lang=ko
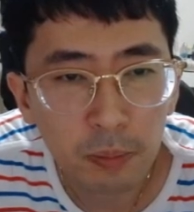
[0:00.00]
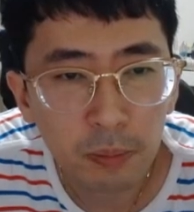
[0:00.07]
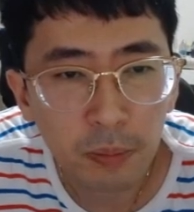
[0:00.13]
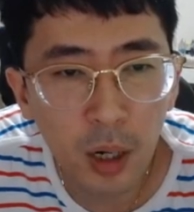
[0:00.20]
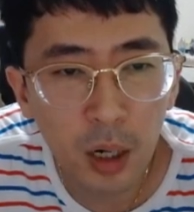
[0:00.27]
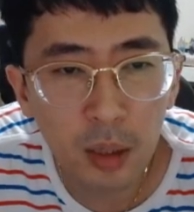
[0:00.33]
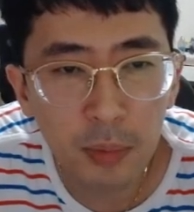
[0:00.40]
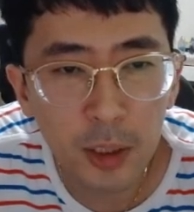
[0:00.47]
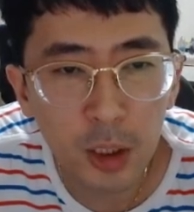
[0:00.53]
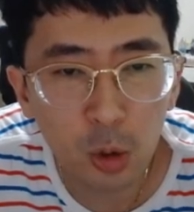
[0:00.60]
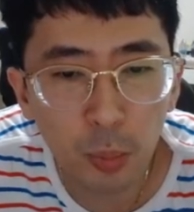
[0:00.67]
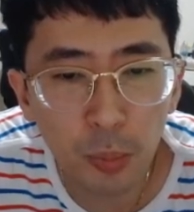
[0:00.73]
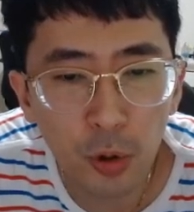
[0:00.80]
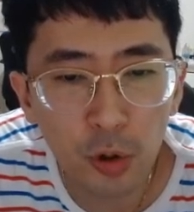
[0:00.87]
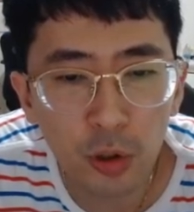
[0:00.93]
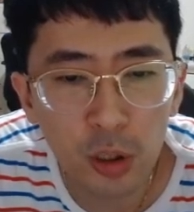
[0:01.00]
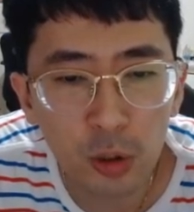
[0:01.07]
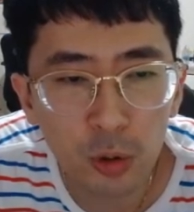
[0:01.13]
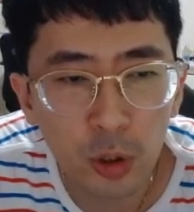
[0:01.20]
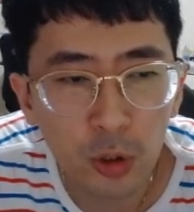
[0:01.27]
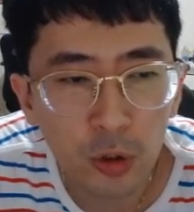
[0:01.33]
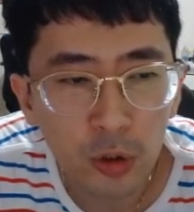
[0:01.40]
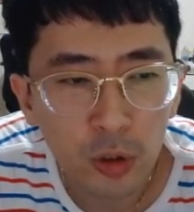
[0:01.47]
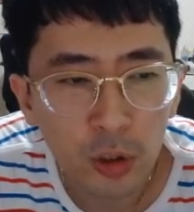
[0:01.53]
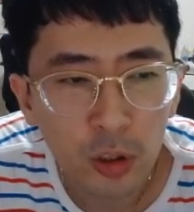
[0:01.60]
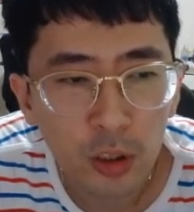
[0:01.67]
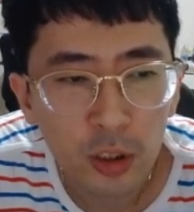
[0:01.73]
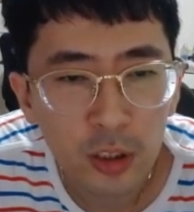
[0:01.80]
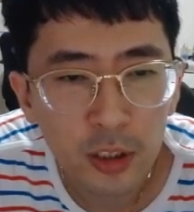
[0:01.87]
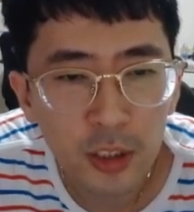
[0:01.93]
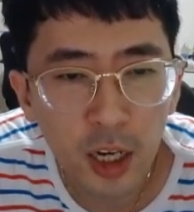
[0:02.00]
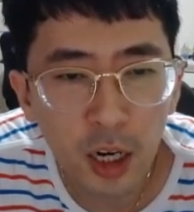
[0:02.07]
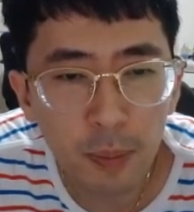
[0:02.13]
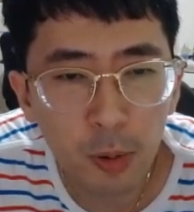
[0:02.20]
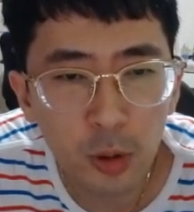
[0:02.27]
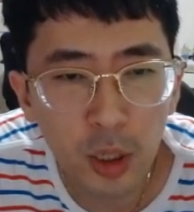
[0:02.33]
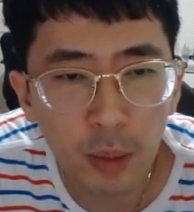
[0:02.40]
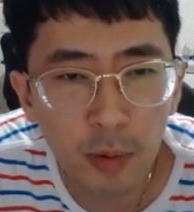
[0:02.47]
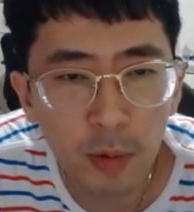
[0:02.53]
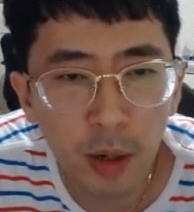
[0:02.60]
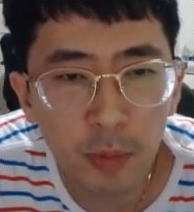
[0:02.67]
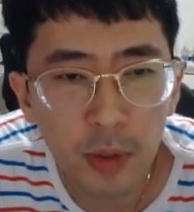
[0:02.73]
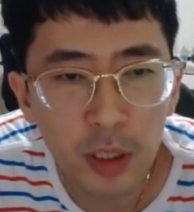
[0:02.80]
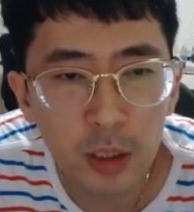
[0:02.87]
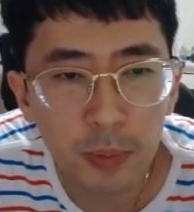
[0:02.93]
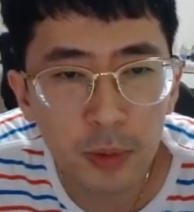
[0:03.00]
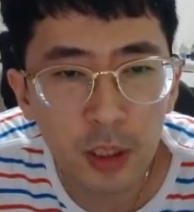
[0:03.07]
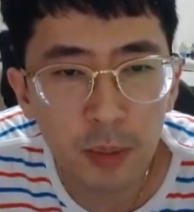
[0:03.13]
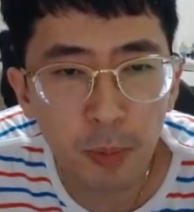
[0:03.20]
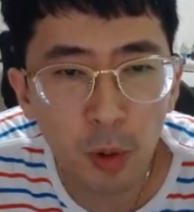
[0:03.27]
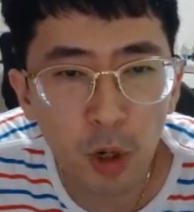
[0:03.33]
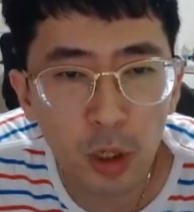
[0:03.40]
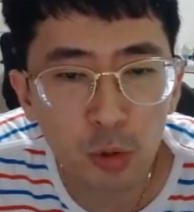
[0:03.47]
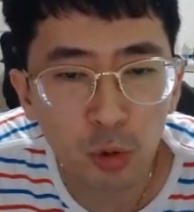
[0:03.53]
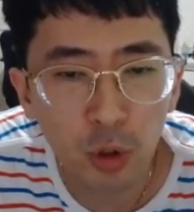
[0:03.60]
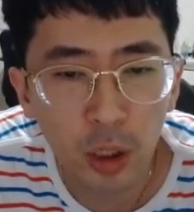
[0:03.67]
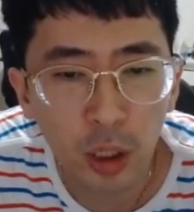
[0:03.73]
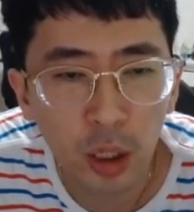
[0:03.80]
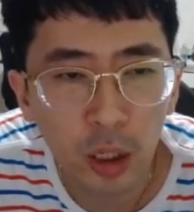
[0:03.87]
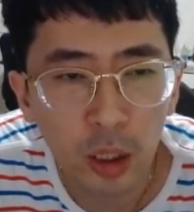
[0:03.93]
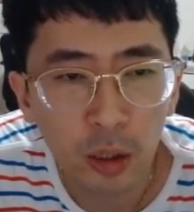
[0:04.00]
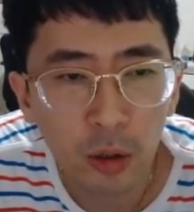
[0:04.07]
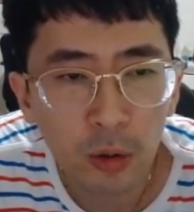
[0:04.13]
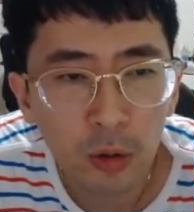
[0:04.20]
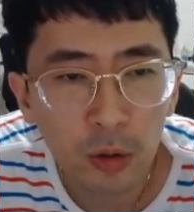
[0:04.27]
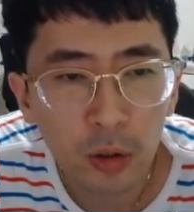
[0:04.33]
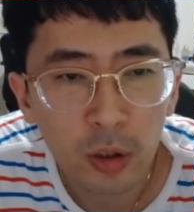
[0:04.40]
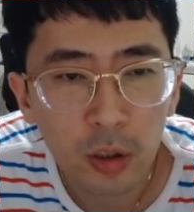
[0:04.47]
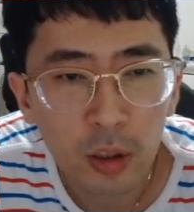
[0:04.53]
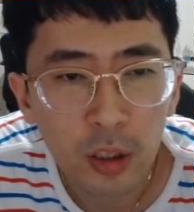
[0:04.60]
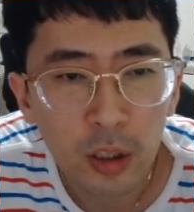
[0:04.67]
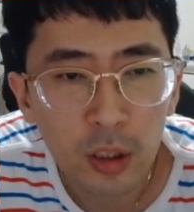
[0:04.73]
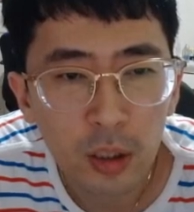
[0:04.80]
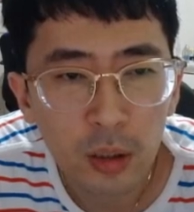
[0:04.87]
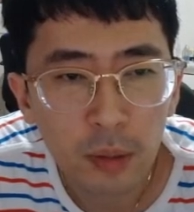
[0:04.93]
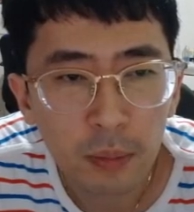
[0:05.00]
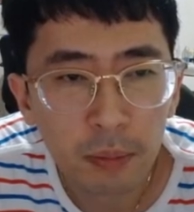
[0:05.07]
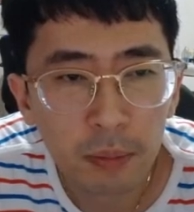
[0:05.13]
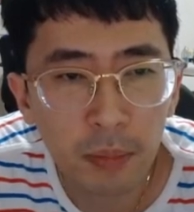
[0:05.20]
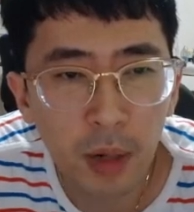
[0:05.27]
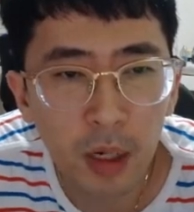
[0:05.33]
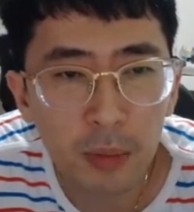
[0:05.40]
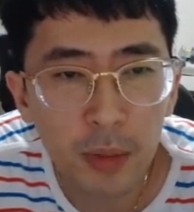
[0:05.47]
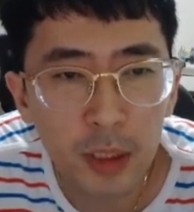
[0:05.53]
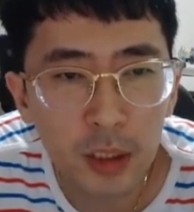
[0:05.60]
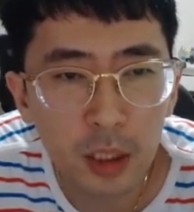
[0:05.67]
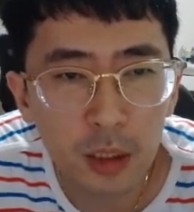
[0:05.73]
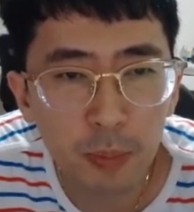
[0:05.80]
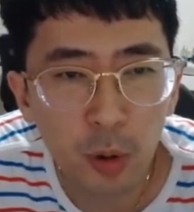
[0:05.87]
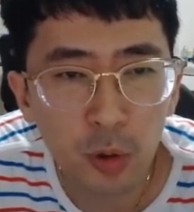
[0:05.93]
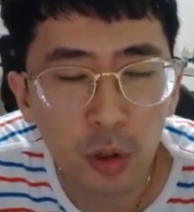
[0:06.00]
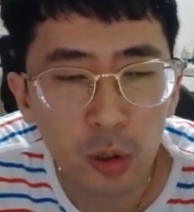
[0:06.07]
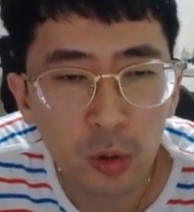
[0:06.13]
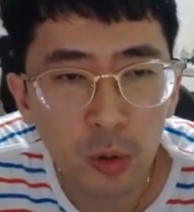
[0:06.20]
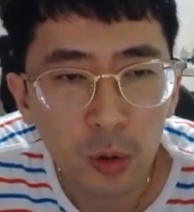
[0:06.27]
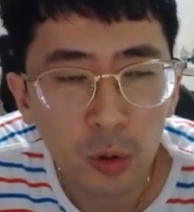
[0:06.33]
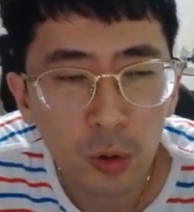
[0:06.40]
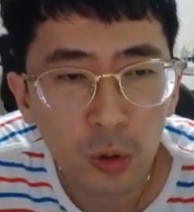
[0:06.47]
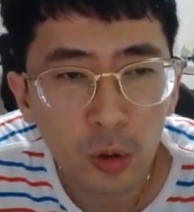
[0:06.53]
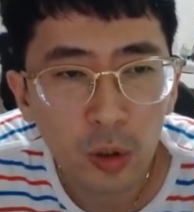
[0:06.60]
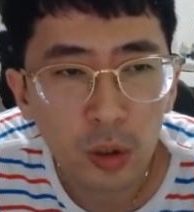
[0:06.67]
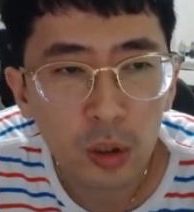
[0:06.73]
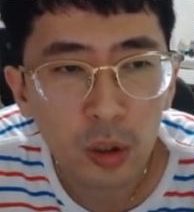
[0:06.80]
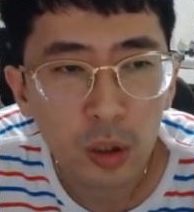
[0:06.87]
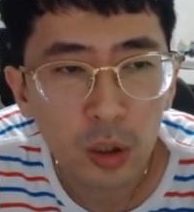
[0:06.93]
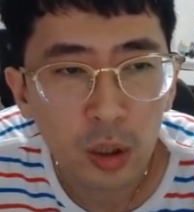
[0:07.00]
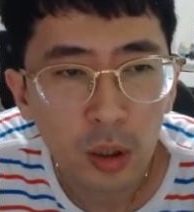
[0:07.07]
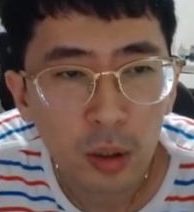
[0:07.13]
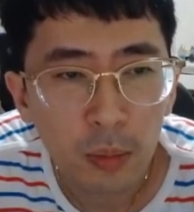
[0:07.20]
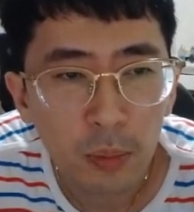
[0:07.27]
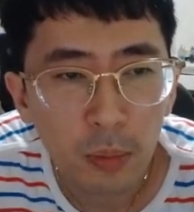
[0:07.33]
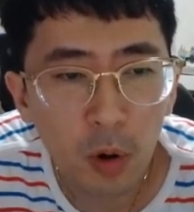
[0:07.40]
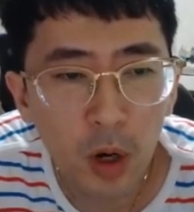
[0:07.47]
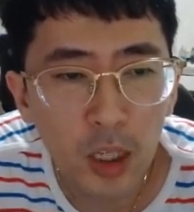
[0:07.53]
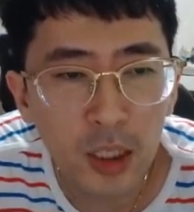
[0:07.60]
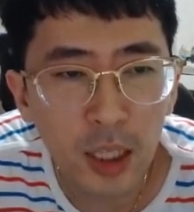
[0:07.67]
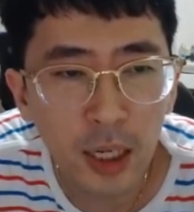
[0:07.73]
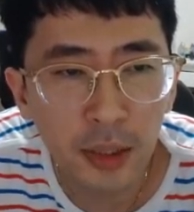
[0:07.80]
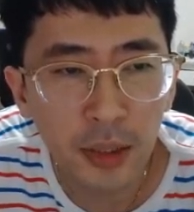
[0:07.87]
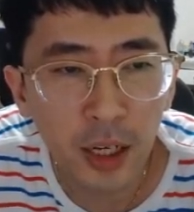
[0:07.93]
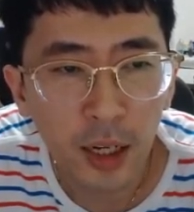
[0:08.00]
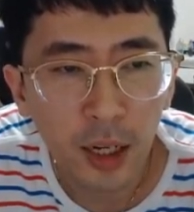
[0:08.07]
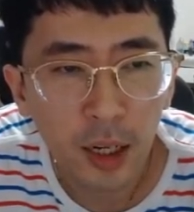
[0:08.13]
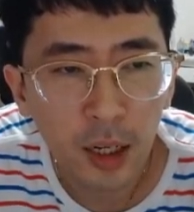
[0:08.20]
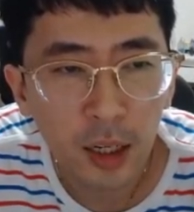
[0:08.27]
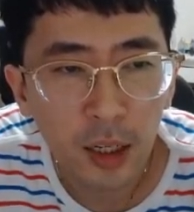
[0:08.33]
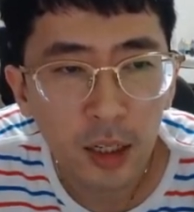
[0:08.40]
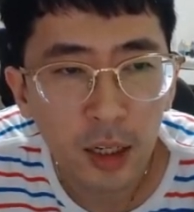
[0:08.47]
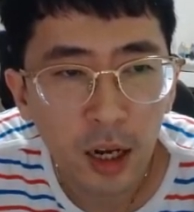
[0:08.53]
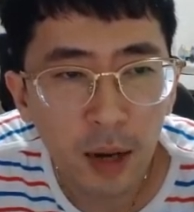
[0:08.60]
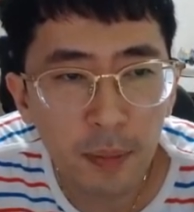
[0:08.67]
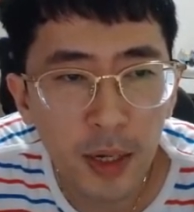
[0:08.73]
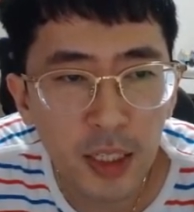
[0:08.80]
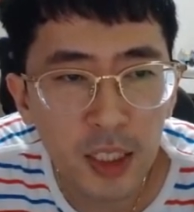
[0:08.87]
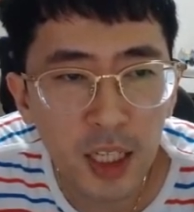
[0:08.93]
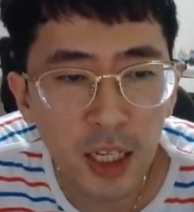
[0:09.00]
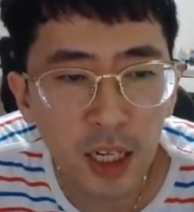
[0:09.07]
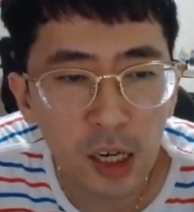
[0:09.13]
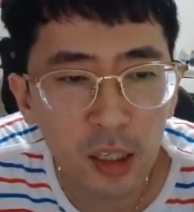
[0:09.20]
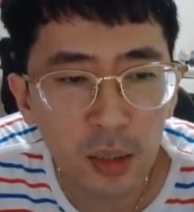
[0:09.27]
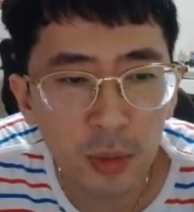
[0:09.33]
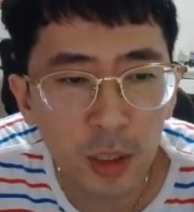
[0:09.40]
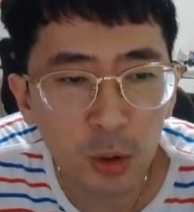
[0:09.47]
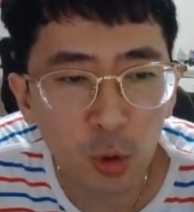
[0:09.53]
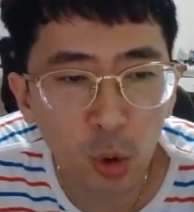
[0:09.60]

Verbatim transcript: 먹으면서 또 포를 걸고요. 차가 포자봉하면 이, 이 포까지 죽게 되겠네요. 먹으면서 이 포를 걸고 포가 이탈한다. 아마 이 자리 갈 겁니다.